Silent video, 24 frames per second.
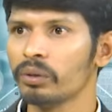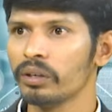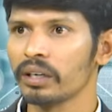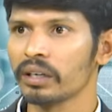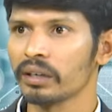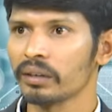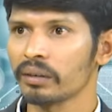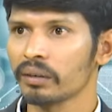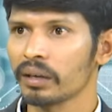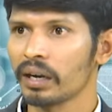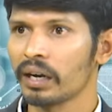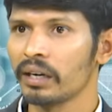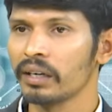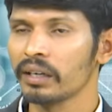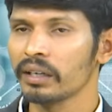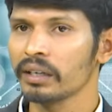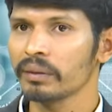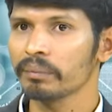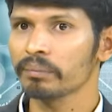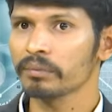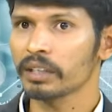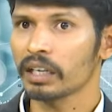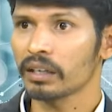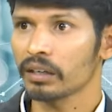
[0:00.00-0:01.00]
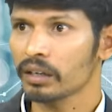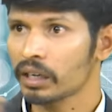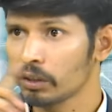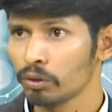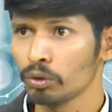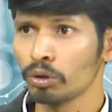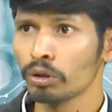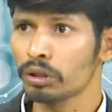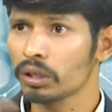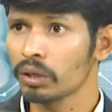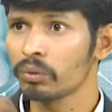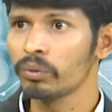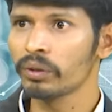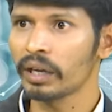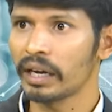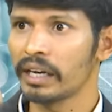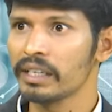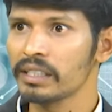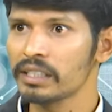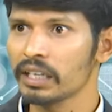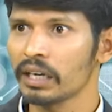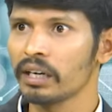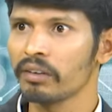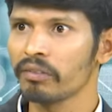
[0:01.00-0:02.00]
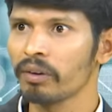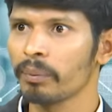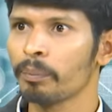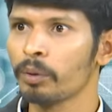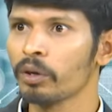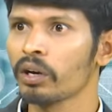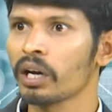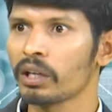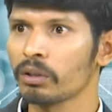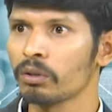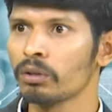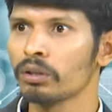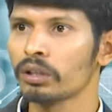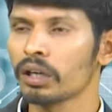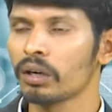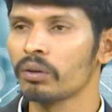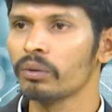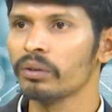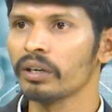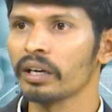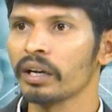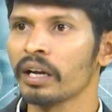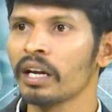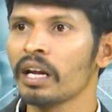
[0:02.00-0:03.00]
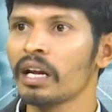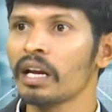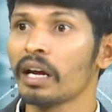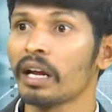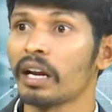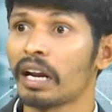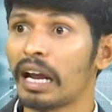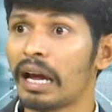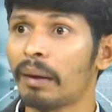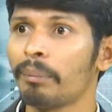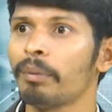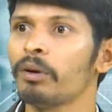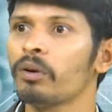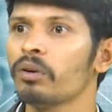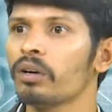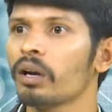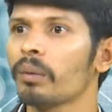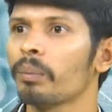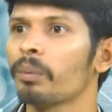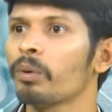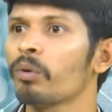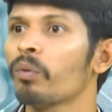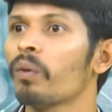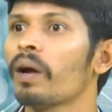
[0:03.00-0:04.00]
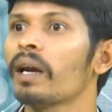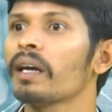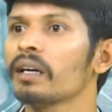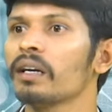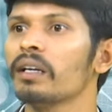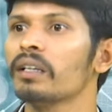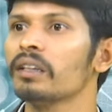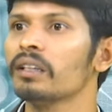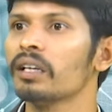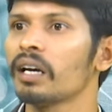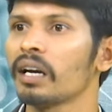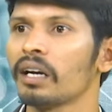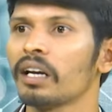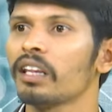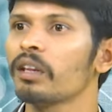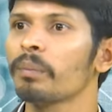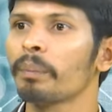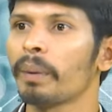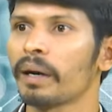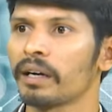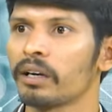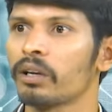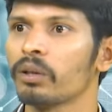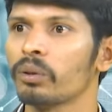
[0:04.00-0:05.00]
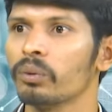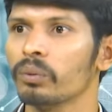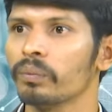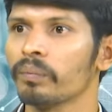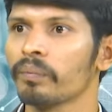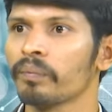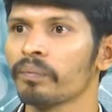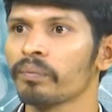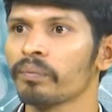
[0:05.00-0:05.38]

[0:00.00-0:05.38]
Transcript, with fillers: ఉంటే అంటే కదులుతూ ఉంటాయి ఐస్ అనేవి ఎప్పుడు కదులుతూ ఉంటాయి ర్యాపిడ్ ఉన్నప్పుడు వాళ్ళకి నిద్ర అనేది పట్టదు